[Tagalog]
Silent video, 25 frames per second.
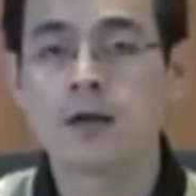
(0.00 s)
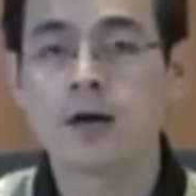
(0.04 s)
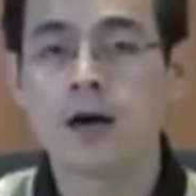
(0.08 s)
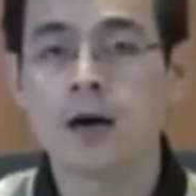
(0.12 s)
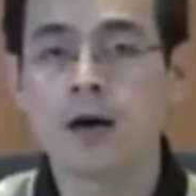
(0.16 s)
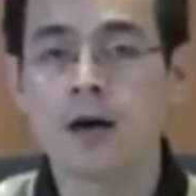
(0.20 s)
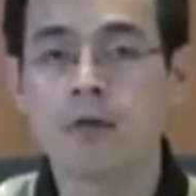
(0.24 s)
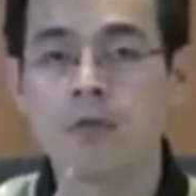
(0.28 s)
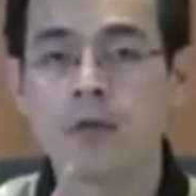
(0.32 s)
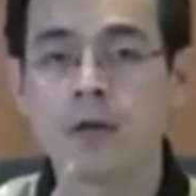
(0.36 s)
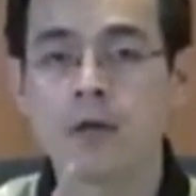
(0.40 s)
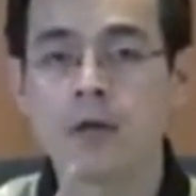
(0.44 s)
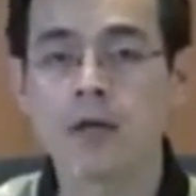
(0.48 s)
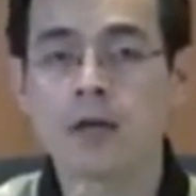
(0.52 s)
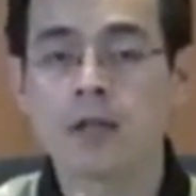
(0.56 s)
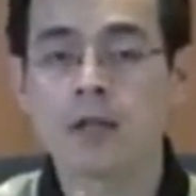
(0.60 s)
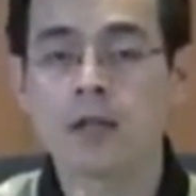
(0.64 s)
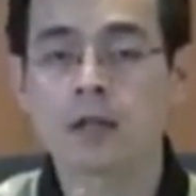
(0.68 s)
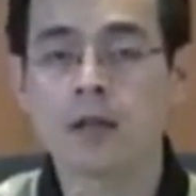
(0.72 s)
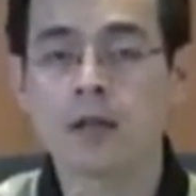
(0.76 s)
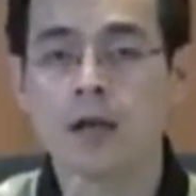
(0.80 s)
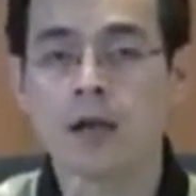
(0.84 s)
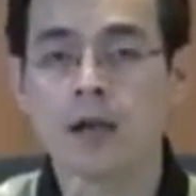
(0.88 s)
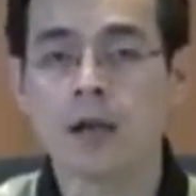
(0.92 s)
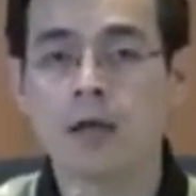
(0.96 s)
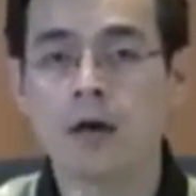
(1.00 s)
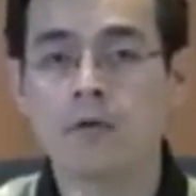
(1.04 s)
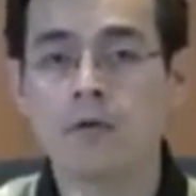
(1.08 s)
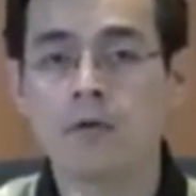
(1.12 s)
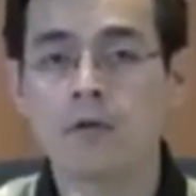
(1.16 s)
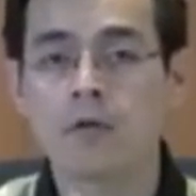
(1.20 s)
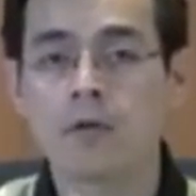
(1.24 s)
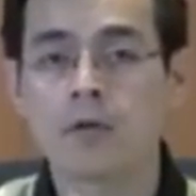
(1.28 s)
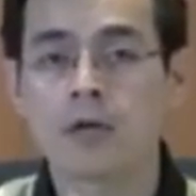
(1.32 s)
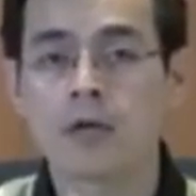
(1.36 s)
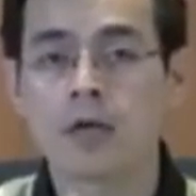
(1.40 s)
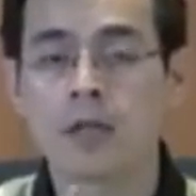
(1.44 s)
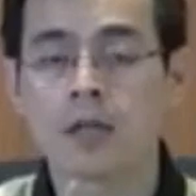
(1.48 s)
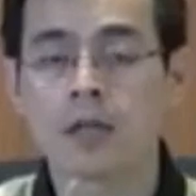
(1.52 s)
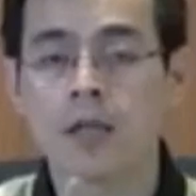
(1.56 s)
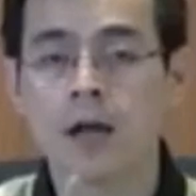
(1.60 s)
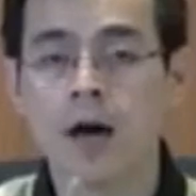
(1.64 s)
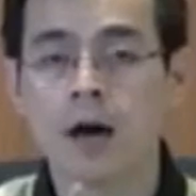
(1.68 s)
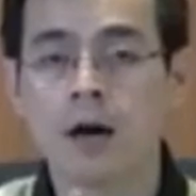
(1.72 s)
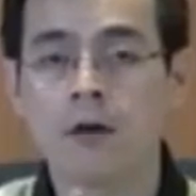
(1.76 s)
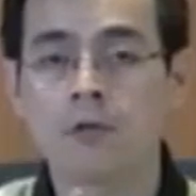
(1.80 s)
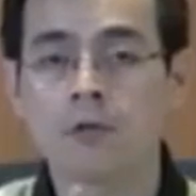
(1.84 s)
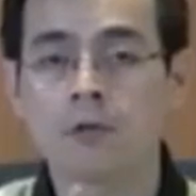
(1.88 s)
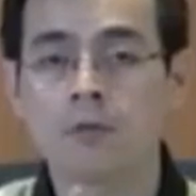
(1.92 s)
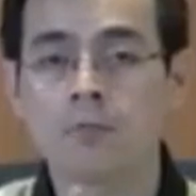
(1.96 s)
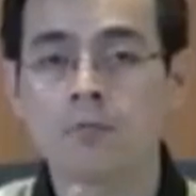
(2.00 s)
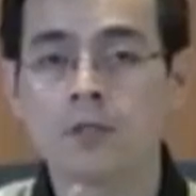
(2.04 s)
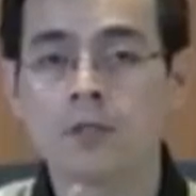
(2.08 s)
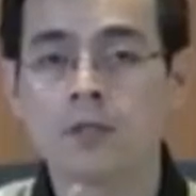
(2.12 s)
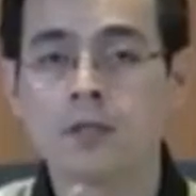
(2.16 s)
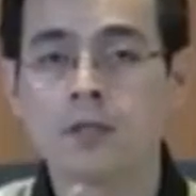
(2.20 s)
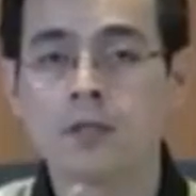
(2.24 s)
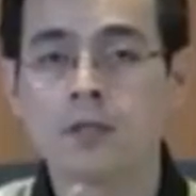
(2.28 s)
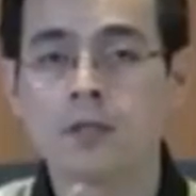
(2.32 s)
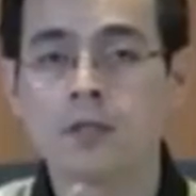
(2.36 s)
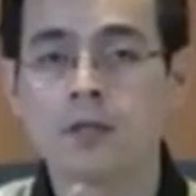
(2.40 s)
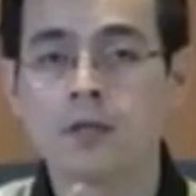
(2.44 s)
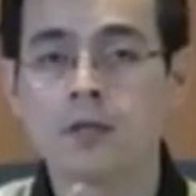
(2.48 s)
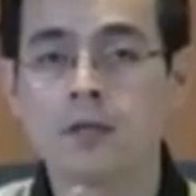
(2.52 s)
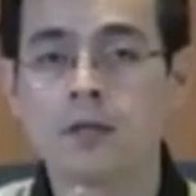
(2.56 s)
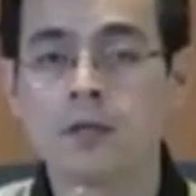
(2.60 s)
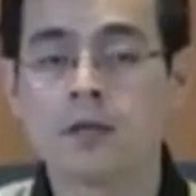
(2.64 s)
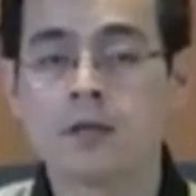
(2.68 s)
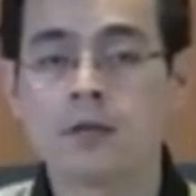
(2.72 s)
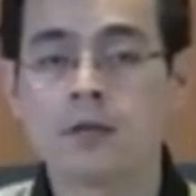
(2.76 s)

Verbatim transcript: I will not allow you. Get out of the city.